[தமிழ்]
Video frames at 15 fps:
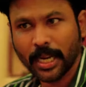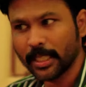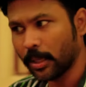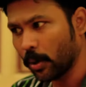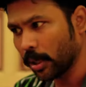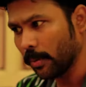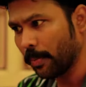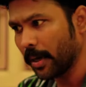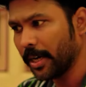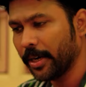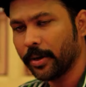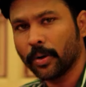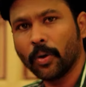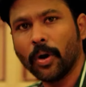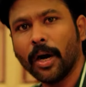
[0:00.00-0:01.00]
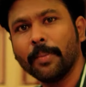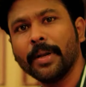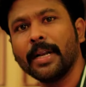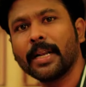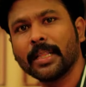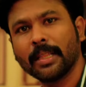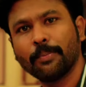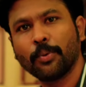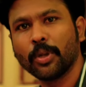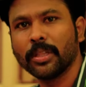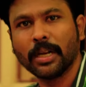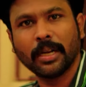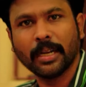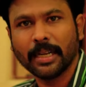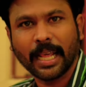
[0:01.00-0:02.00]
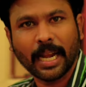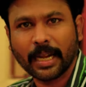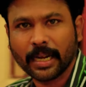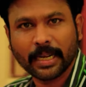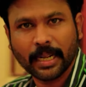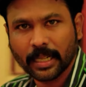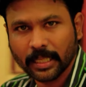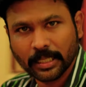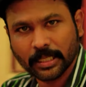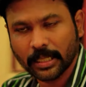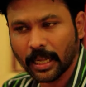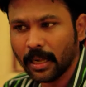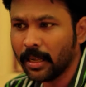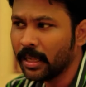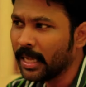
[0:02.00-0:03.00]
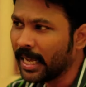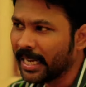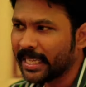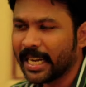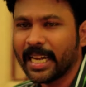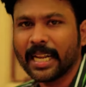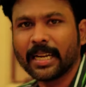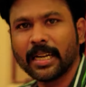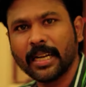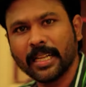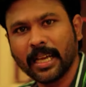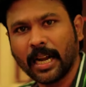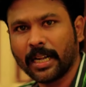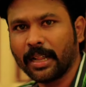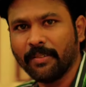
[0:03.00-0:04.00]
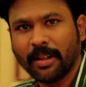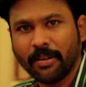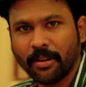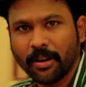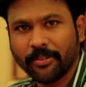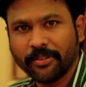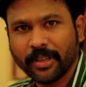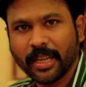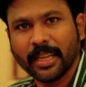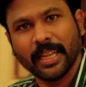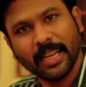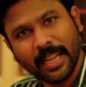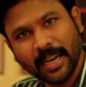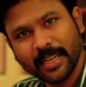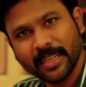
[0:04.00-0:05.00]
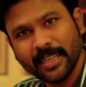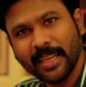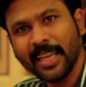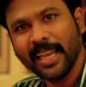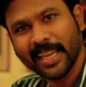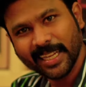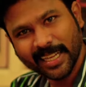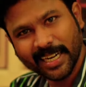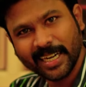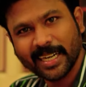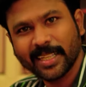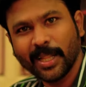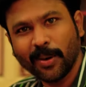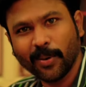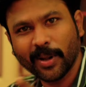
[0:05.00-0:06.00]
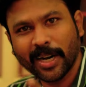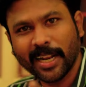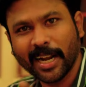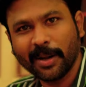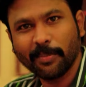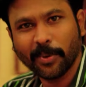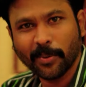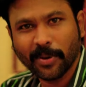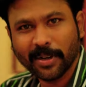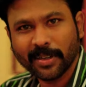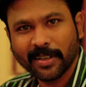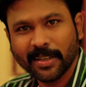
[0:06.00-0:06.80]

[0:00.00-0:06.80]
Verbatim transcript: எதை நோக்கி பண்ணிகிட்ருக்கோம் அப்படின்றத புரிதல் டேரக்டருக்கு இருந்துச்சுன்னா எடிட்டர்கிட்ட நீங்கள் கரெக்டாக வேலை வாங்குவீங்க இல்லாட்டி எடிட்டர் தான் உங்களை டேரெக்ட் பண்ணுவார்